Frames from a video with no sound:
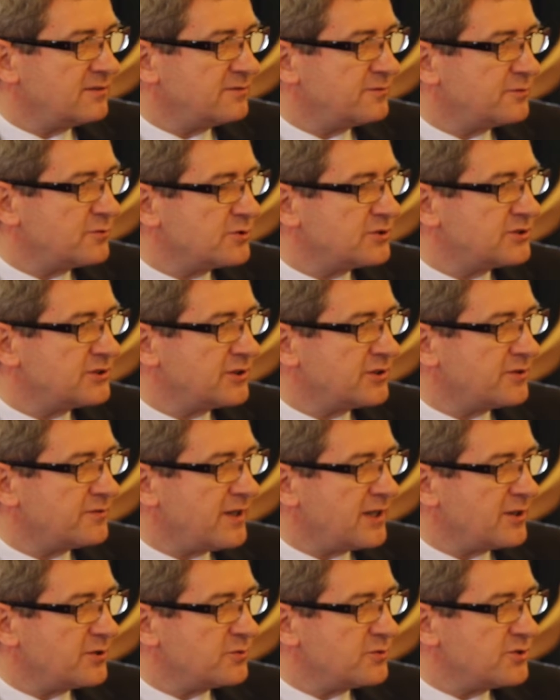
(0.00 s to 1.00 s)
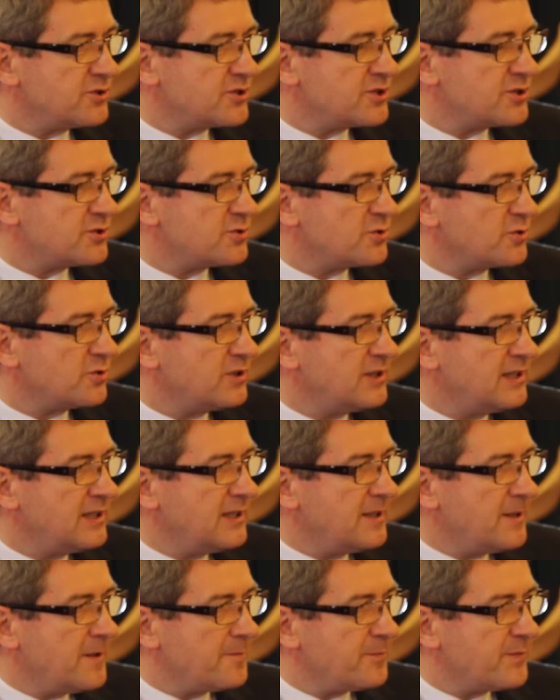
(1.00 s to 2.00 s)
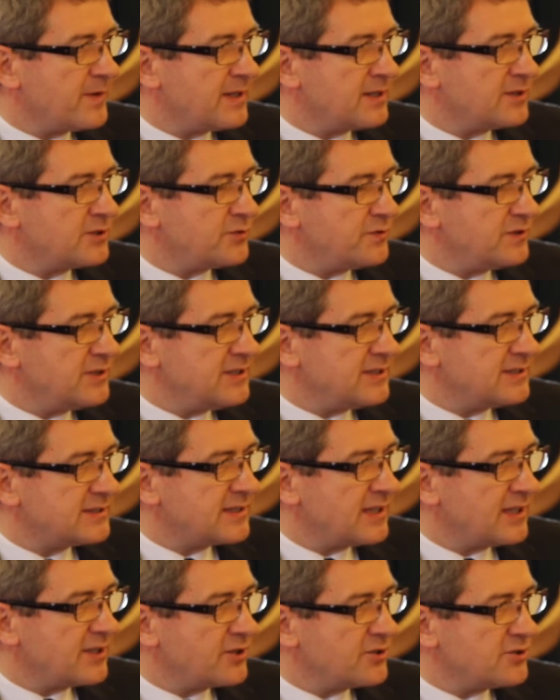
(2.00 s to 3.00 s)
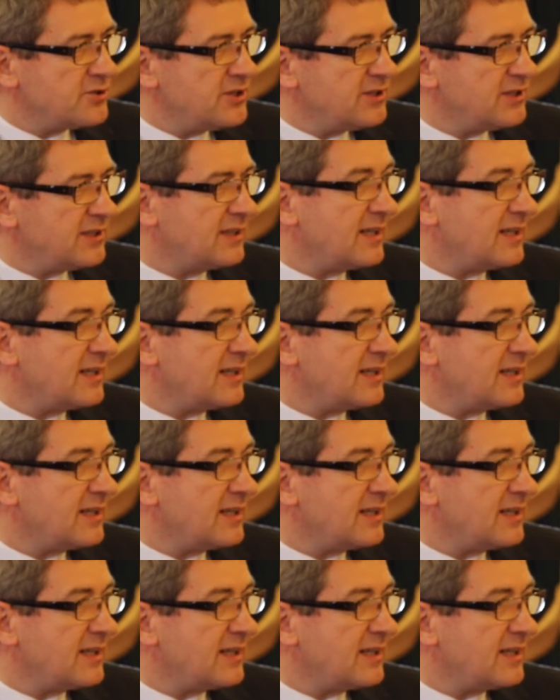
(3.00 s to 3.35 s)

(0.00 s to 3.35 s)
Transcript: funkcjonowaniu i życiu świdnickiej rodziny.